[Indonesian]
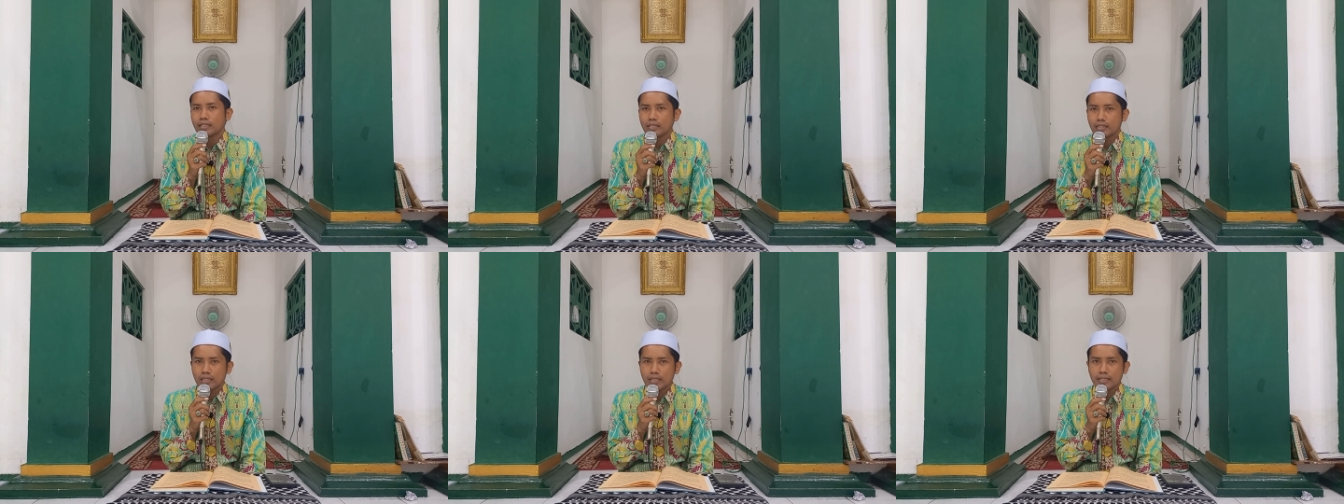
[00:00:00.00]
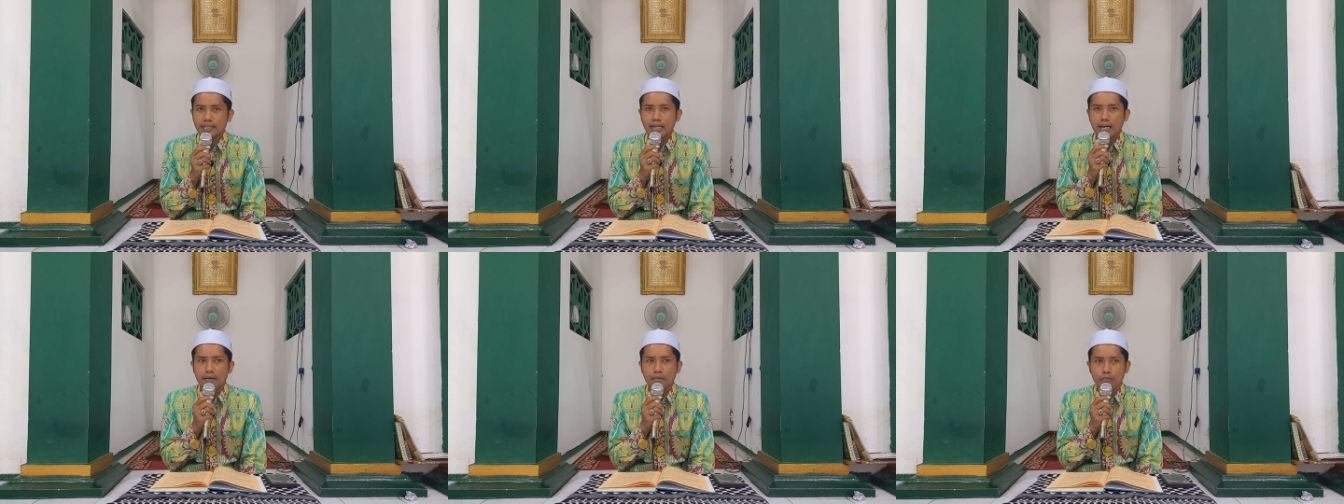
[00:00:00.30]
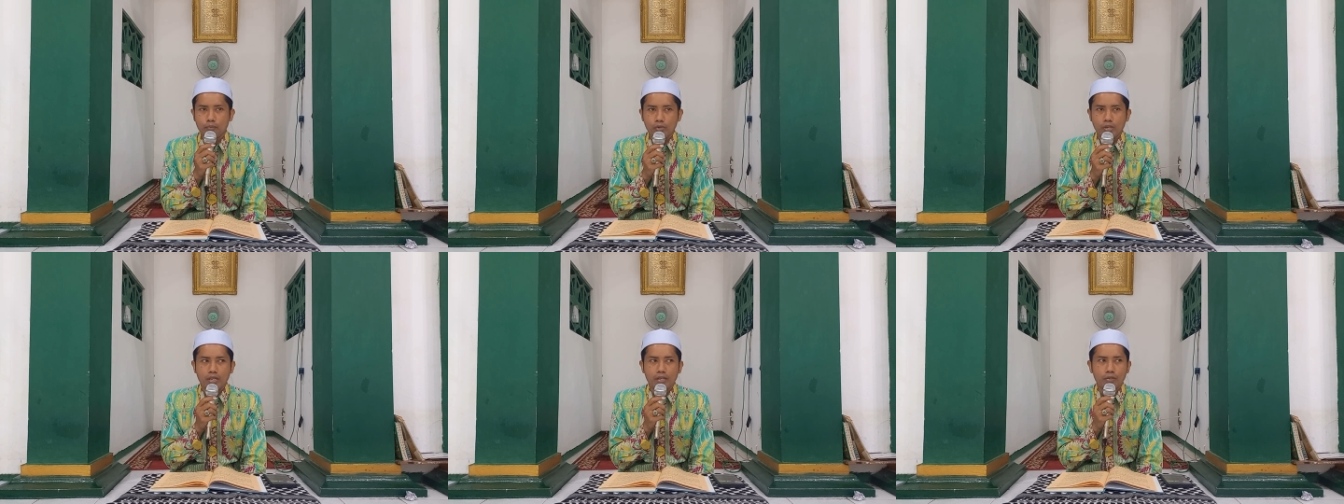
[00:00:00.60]

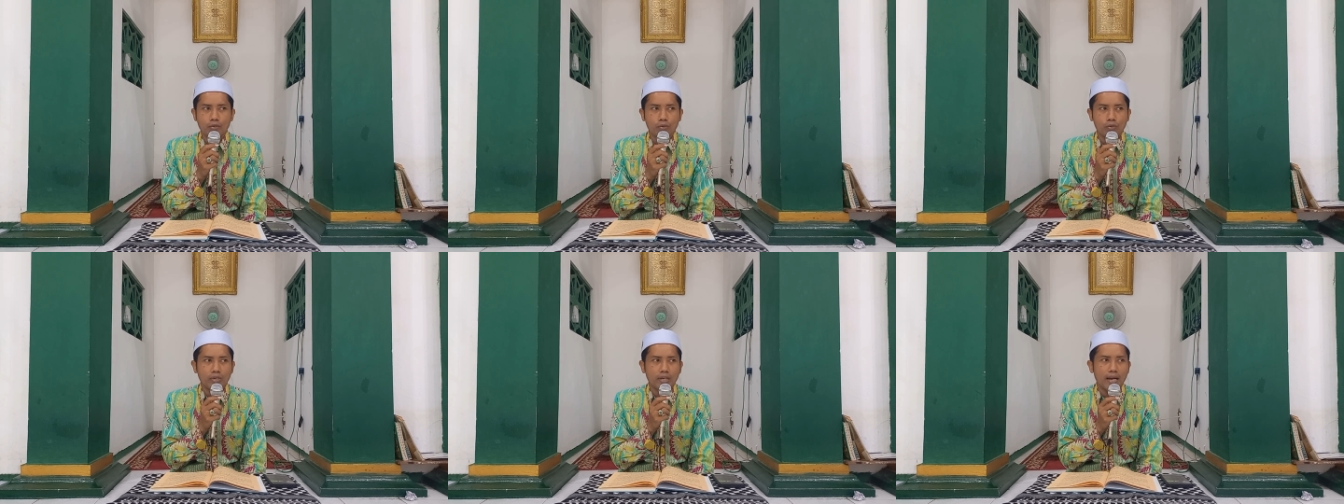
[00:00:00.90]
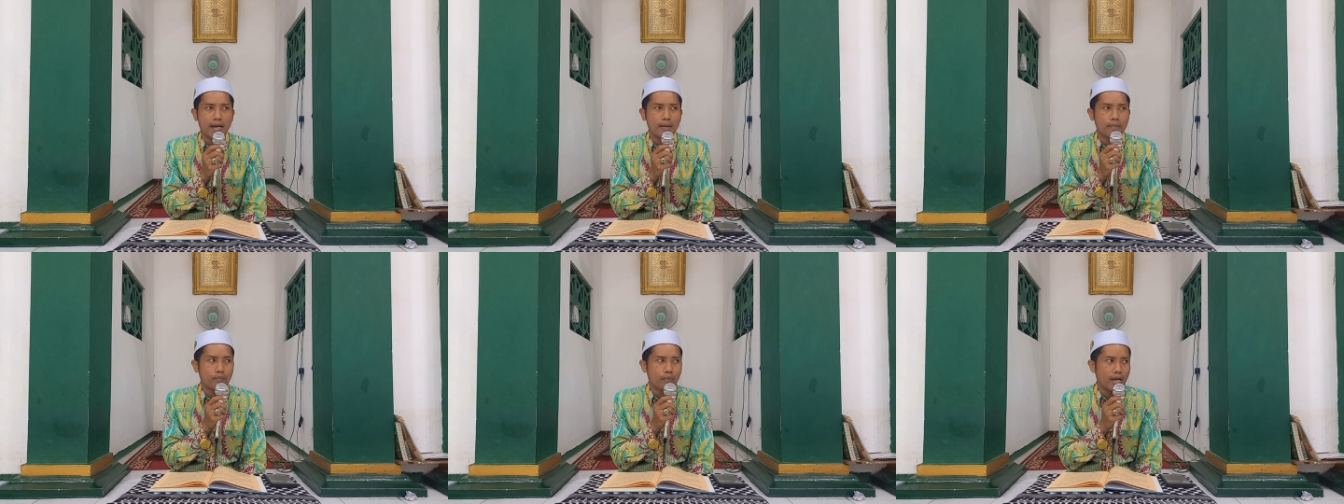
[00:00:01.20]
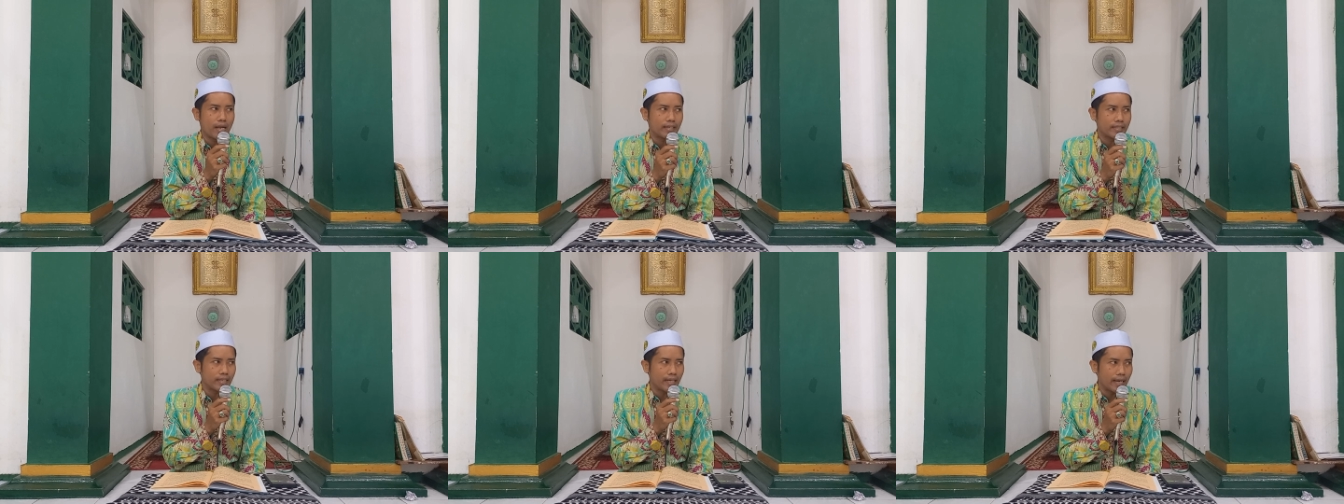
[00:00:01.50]
tetapi juga
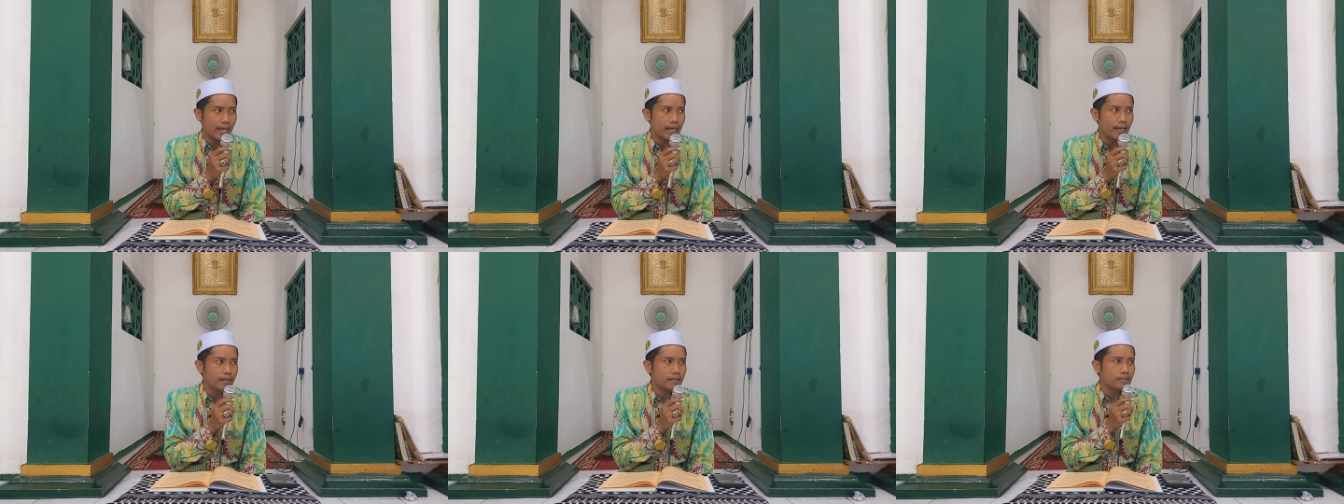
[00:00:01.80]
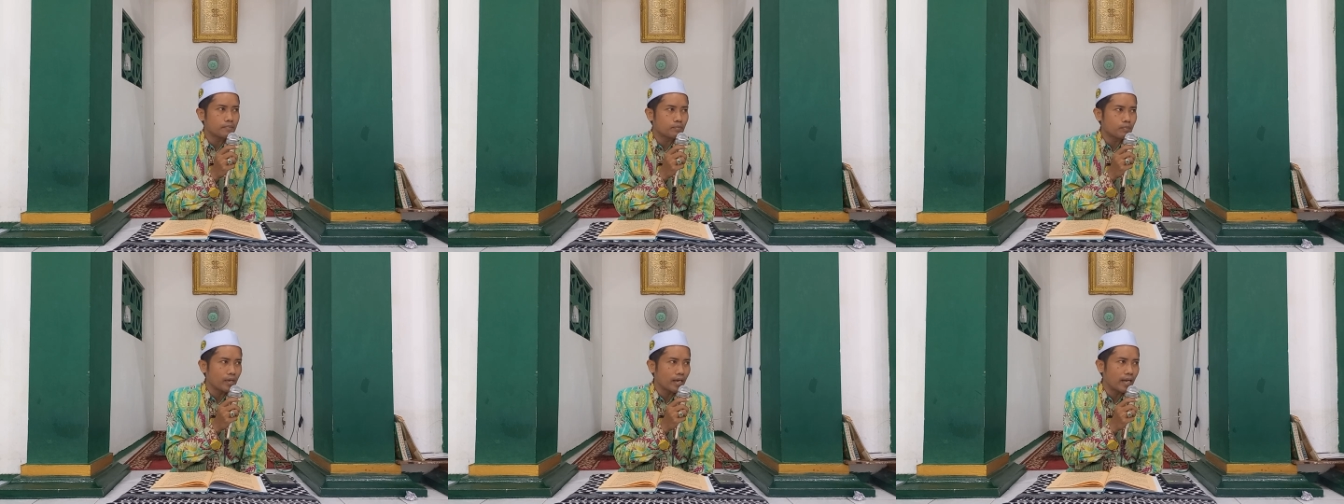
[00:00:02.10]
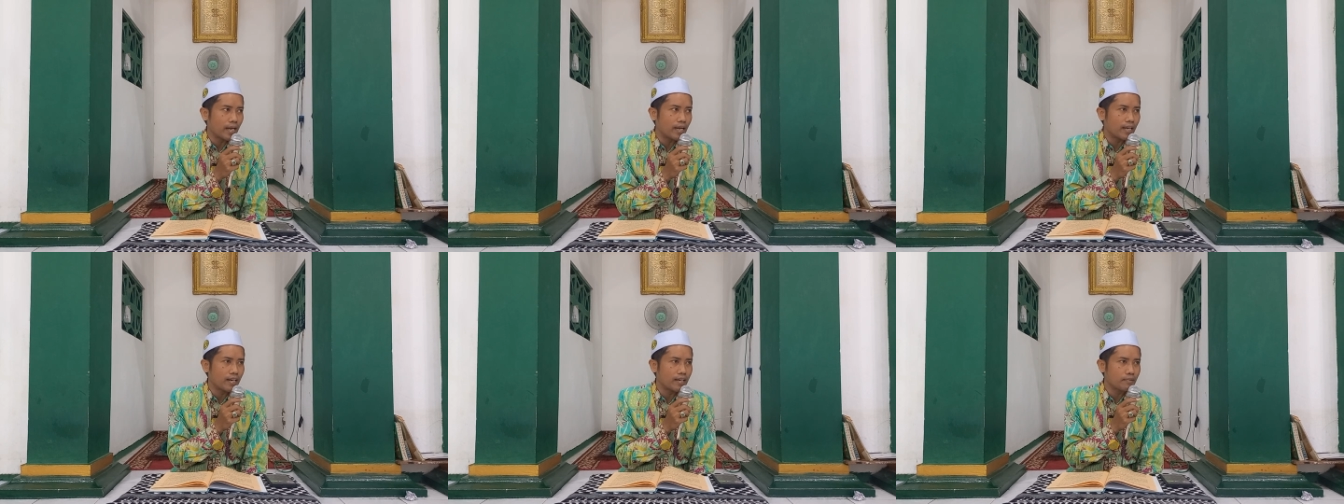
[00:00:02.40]
pada
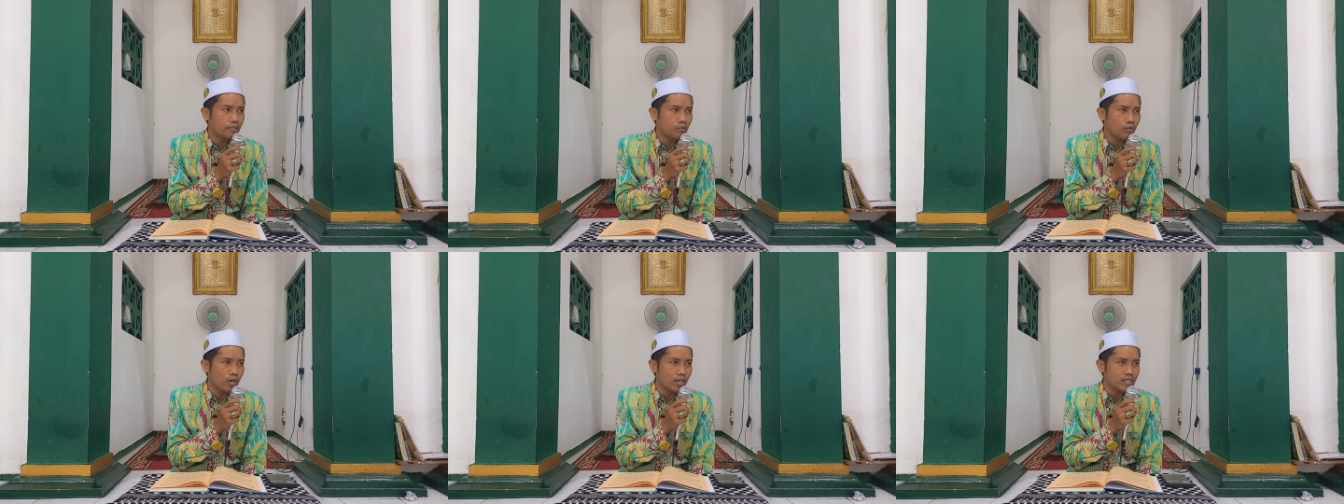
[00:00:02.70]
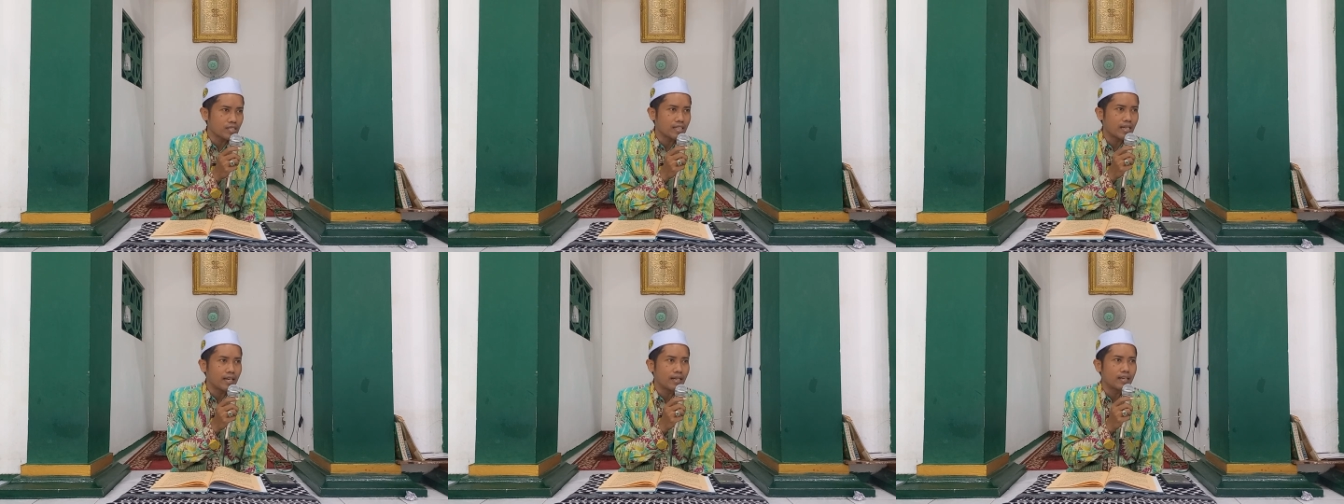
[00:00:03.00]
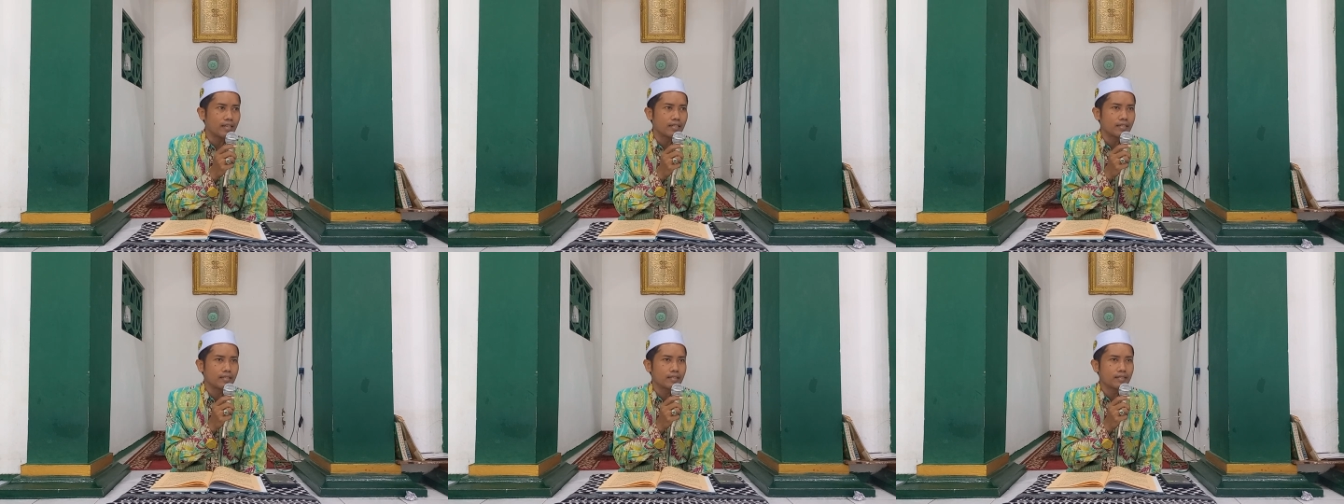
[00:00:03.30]
pahala
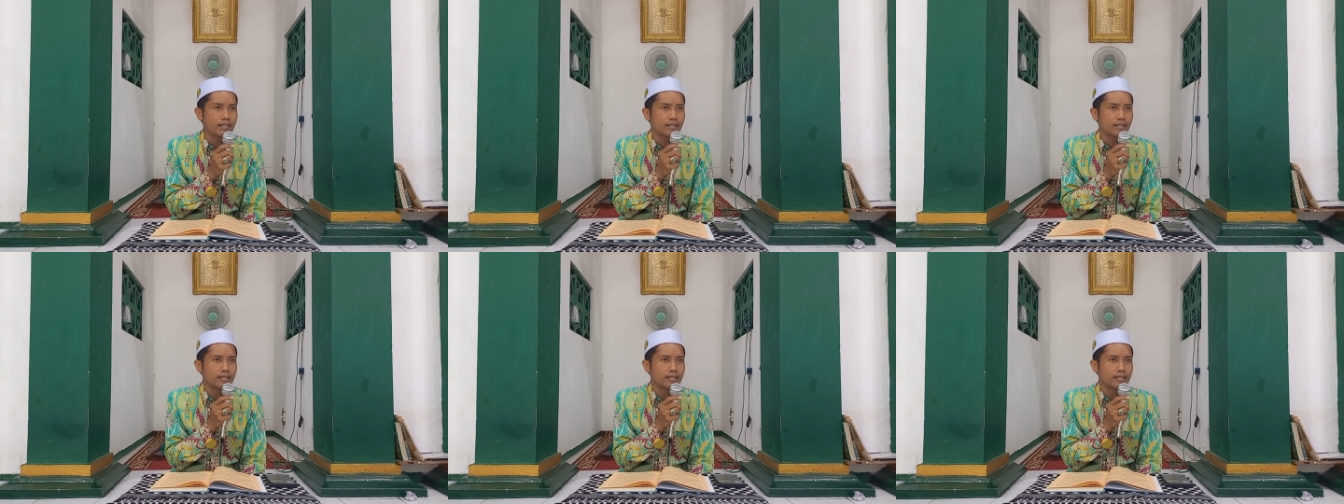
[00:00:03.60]
puasa.